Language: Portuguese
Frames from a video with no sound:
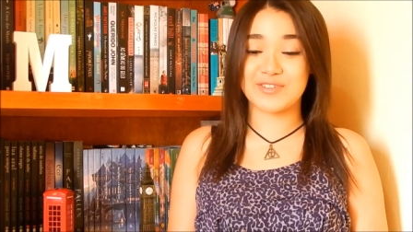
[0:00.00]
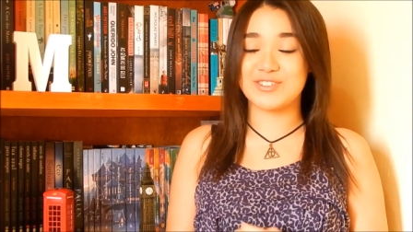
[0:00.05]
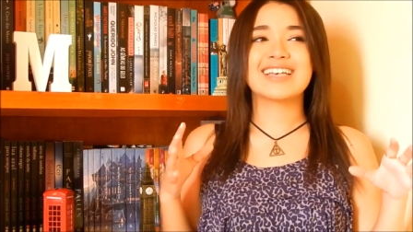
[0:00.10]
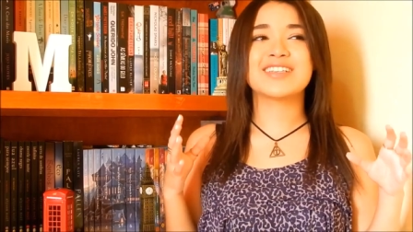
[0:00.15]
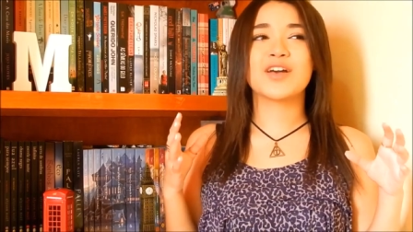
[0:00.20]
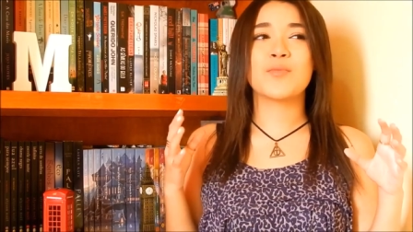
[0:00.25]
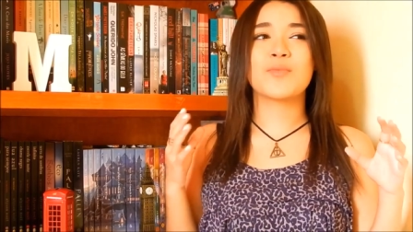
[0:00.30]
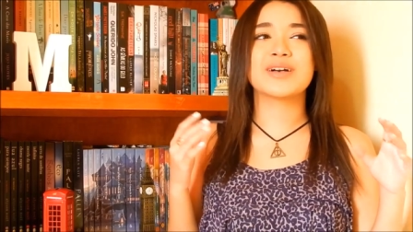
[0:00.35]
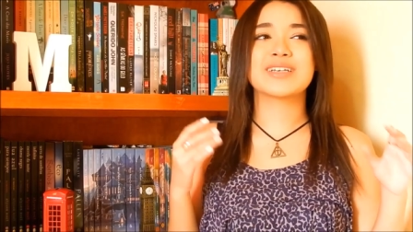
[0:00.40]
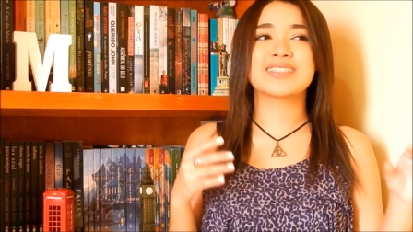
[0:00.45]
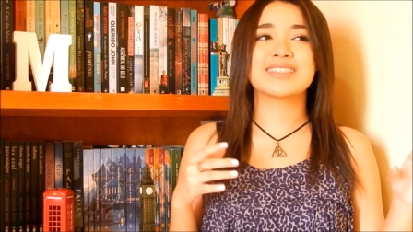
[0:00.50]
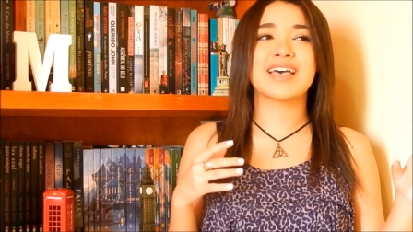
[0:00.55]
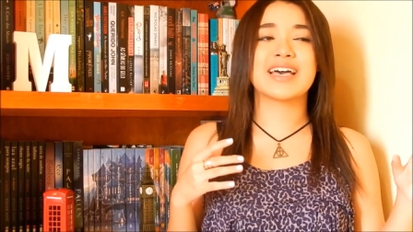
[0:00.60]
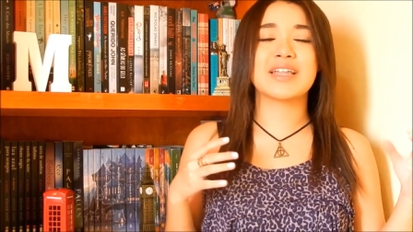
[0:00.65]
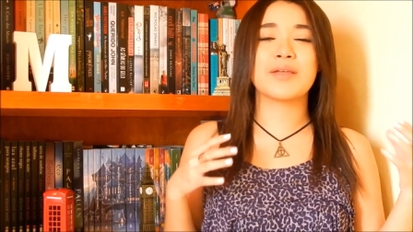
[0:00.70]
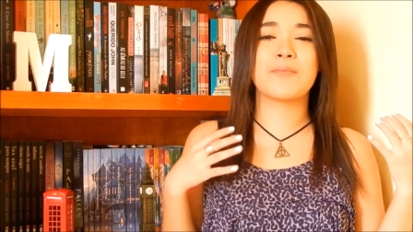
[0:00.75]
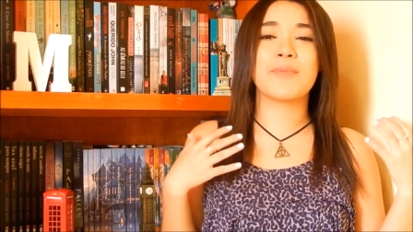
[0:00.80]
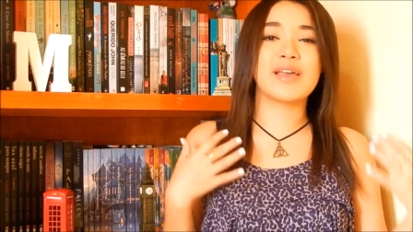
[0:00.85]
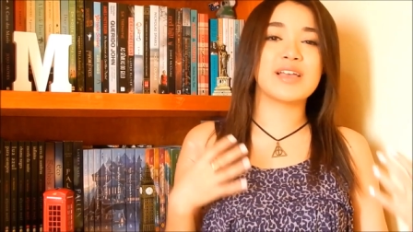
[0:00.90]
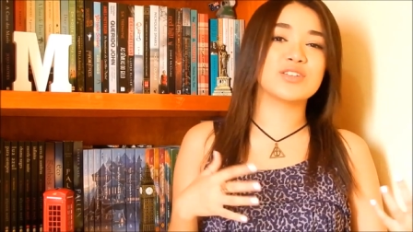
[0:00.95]
Essa é uma
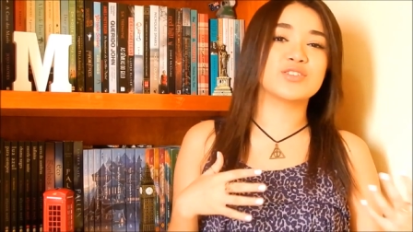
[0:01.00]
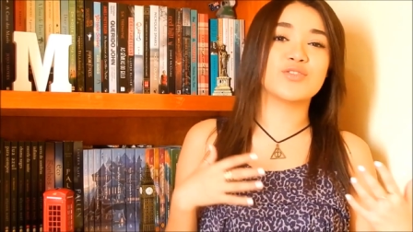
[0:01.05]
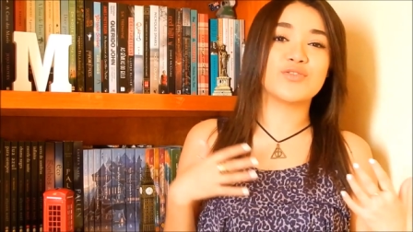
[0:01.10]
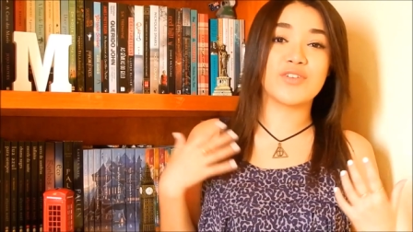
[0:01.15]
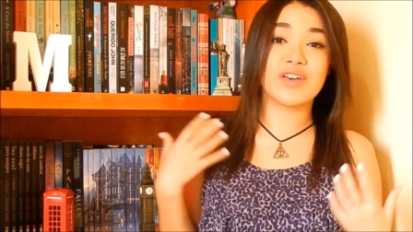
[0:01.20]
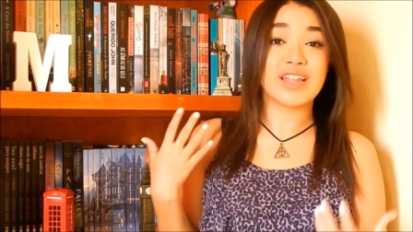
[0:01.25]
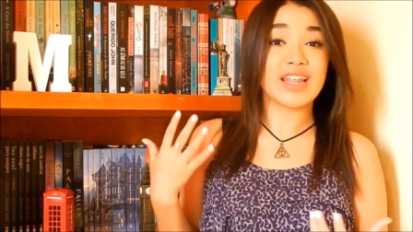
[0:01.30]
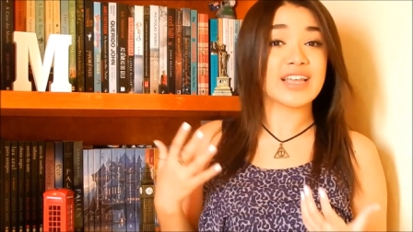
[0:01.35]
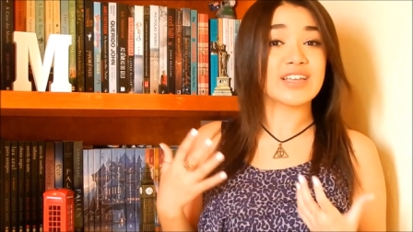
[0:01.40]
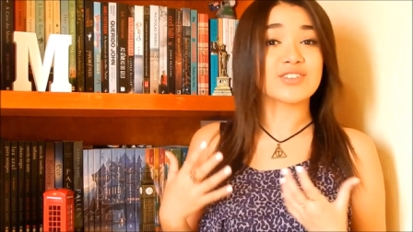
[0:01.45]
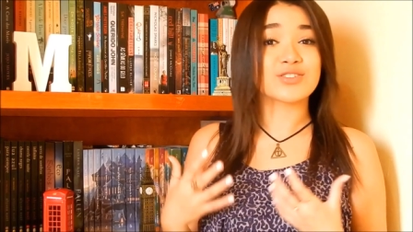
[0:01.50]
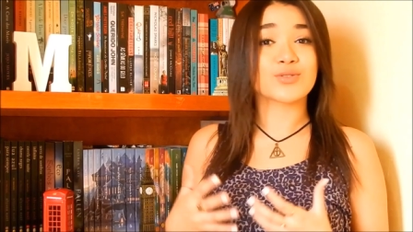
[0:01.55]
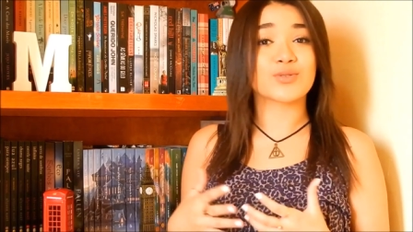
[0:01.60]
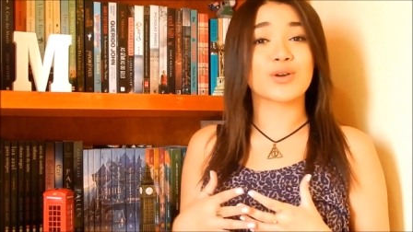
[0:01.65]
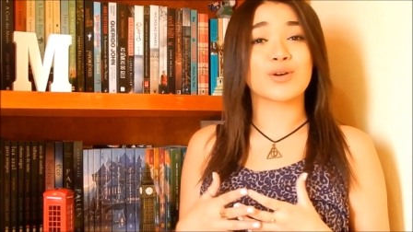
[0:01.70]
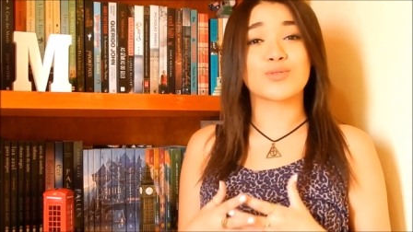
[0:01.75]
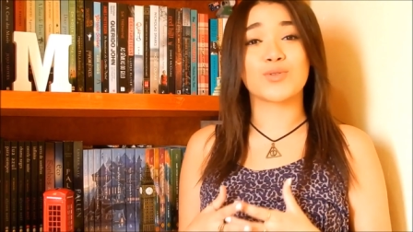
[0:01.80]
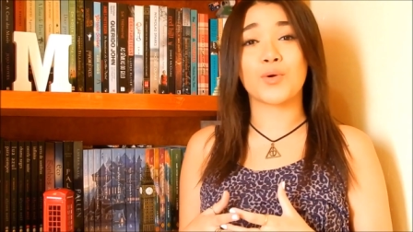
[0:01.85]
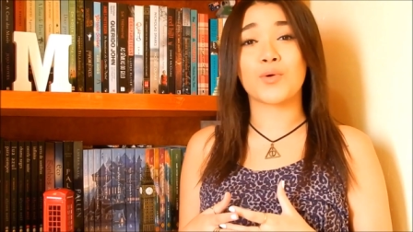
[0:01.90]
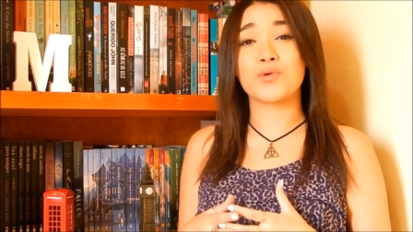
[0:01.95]
série bem diferente do
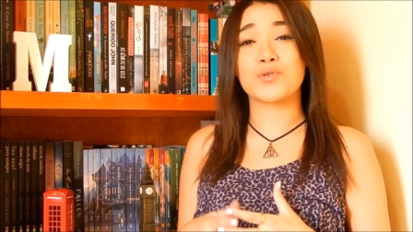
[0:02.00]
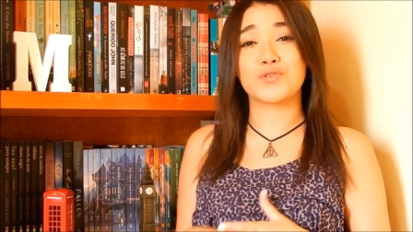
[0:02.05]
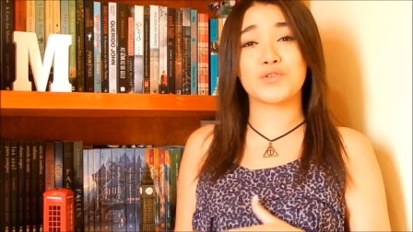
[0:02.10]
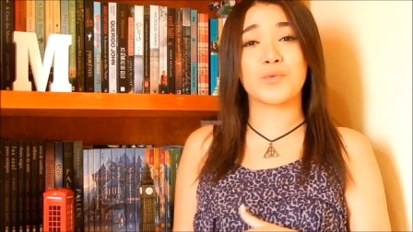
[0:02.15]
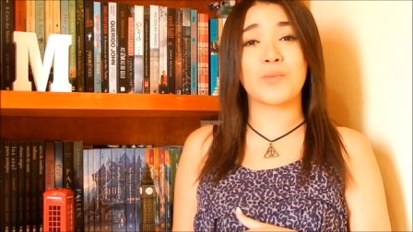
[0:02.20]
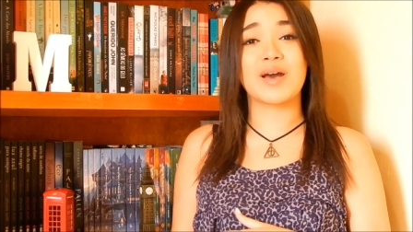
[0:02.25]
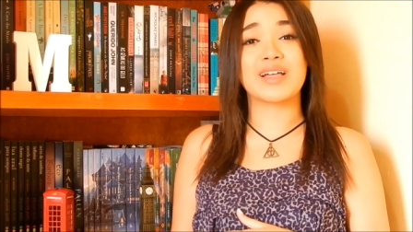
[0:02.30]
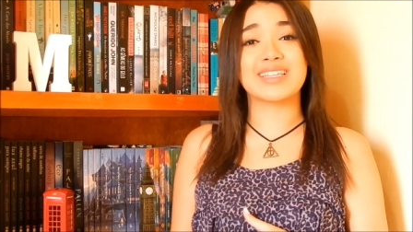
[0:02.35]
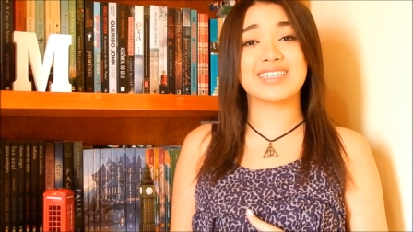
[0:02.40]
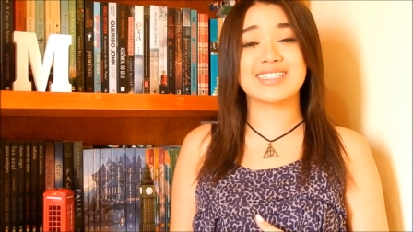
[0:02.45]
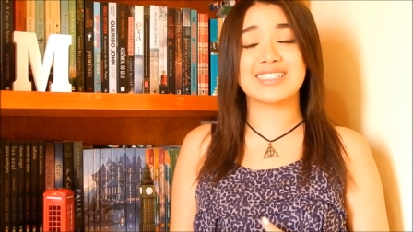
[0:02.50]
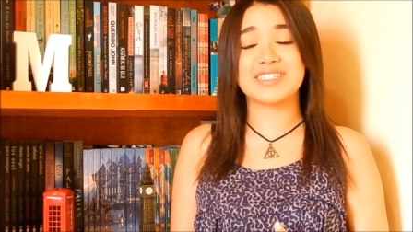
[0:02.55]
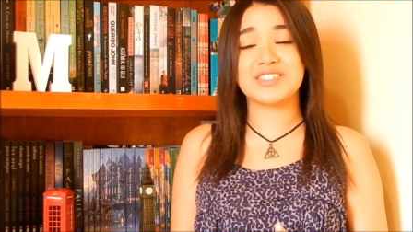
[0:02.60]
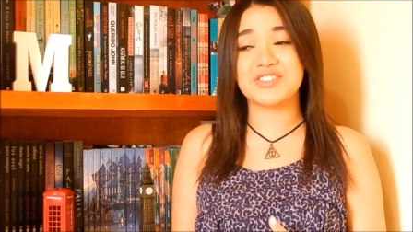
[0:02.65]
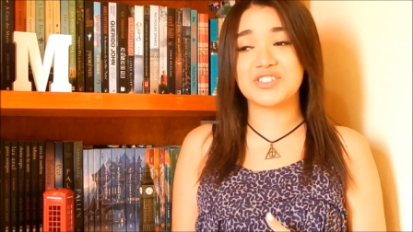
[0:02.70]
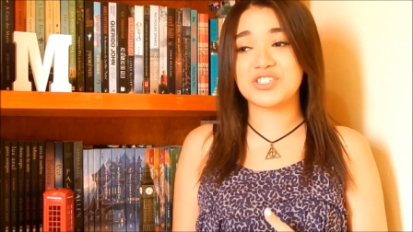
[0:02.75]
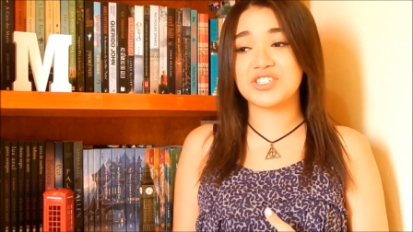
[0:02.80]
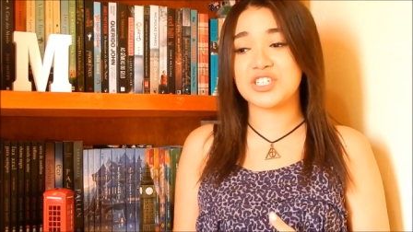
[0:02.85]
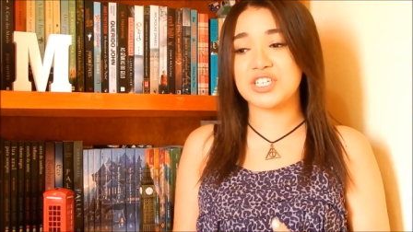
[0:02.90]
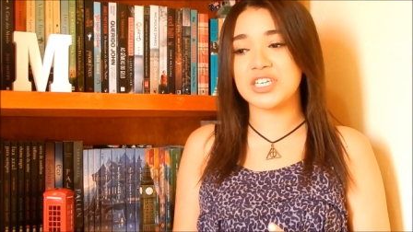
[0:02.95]
que eu tô acostumada a
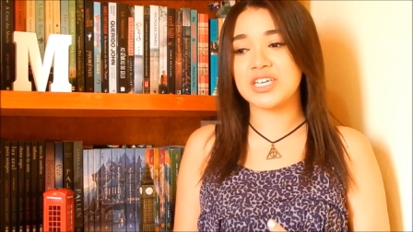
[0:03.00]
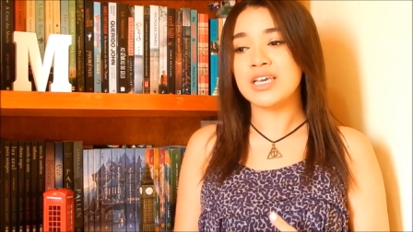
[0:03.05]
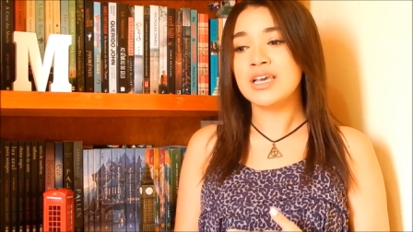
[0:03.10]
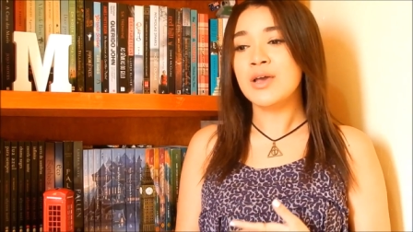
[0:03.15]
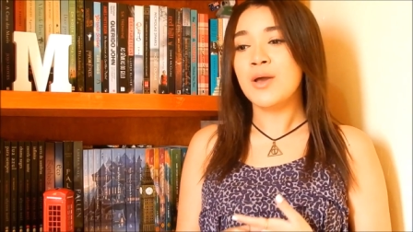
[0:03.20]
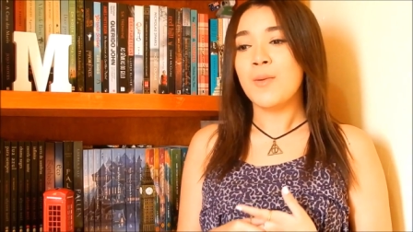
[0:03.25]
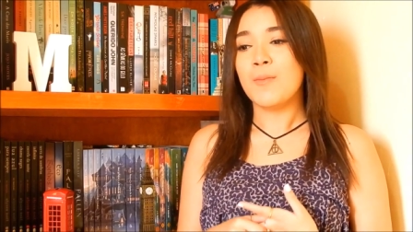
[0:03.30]
assistir,